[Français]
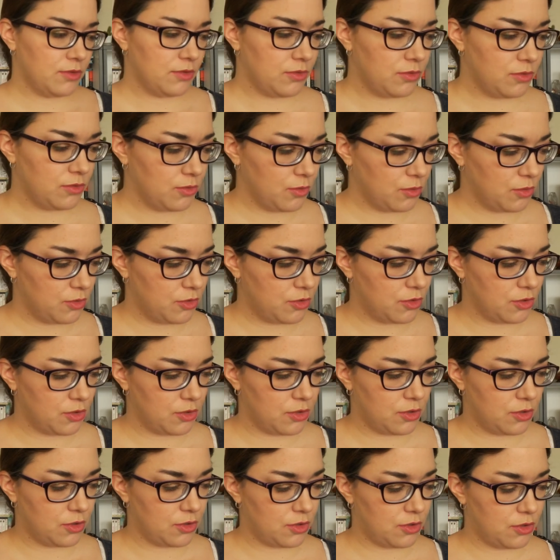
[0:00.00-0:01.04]
Donc
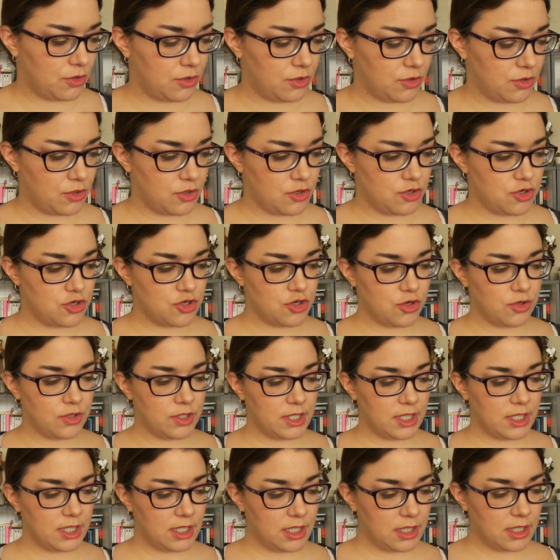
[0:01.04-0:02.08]
euh, j'en
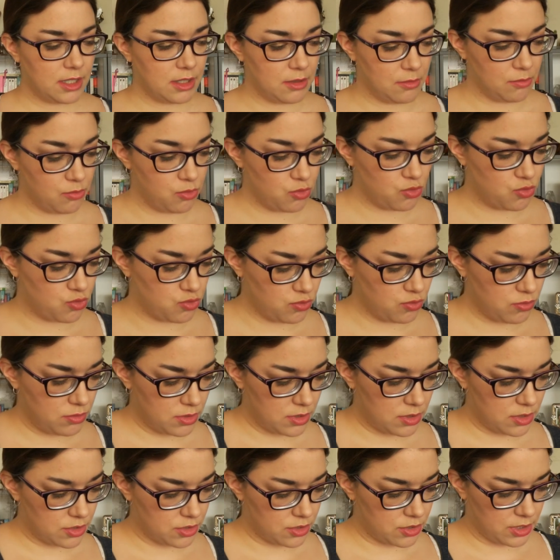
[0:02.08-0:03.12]
ai beaucoup.
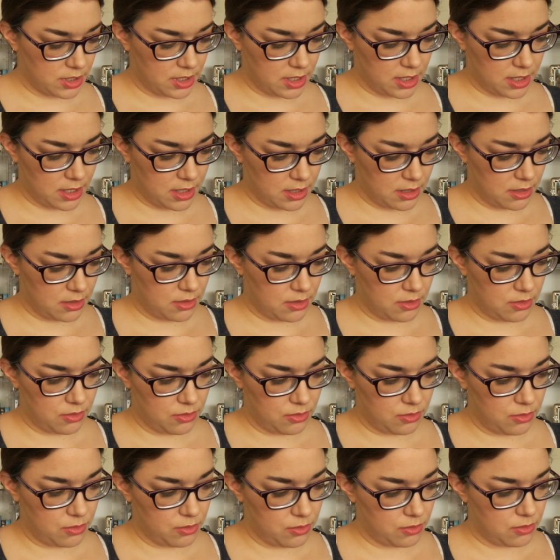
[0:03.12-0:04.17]
J'en ai 1,
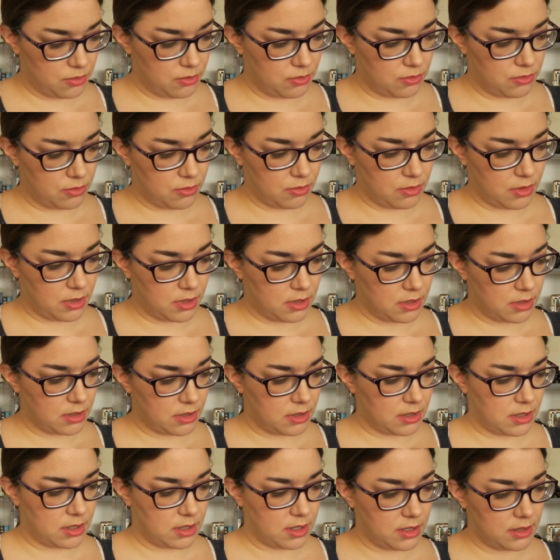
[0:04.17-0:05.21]
2, 3,
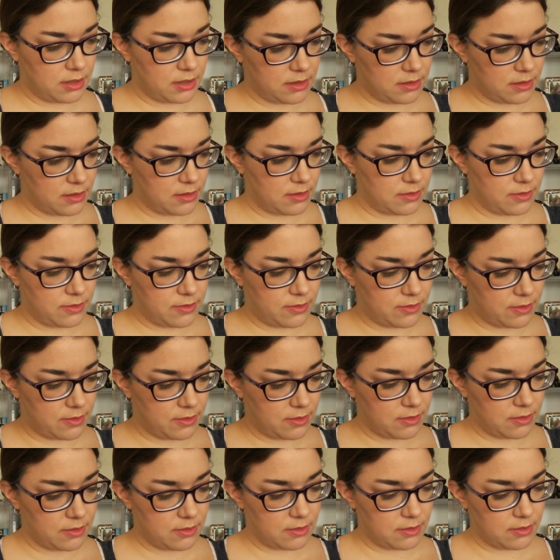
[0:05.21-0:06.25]
4, 5,
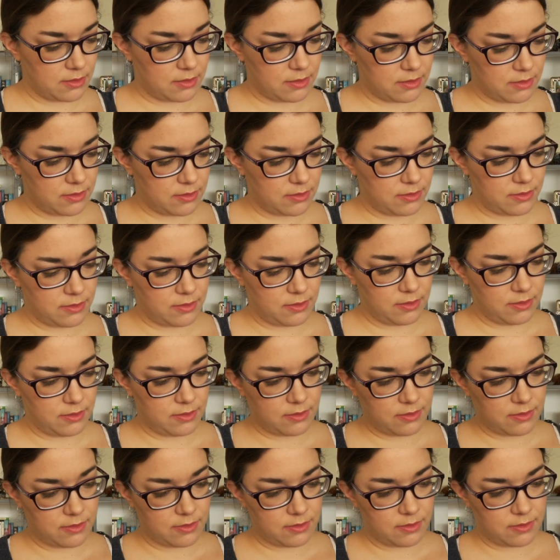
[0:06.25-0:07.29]
6,
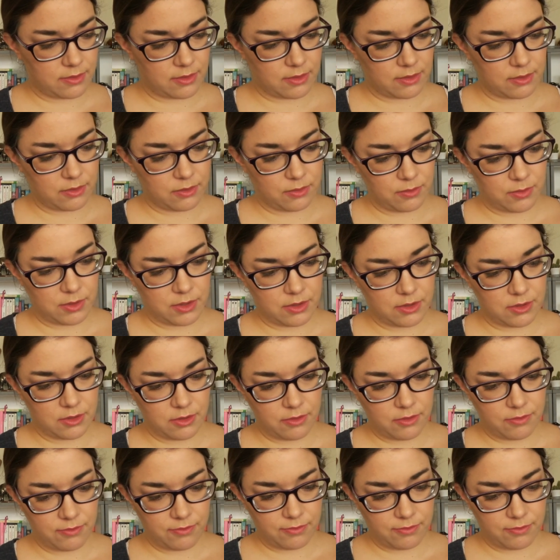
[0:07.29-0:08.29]
7, 8, 9,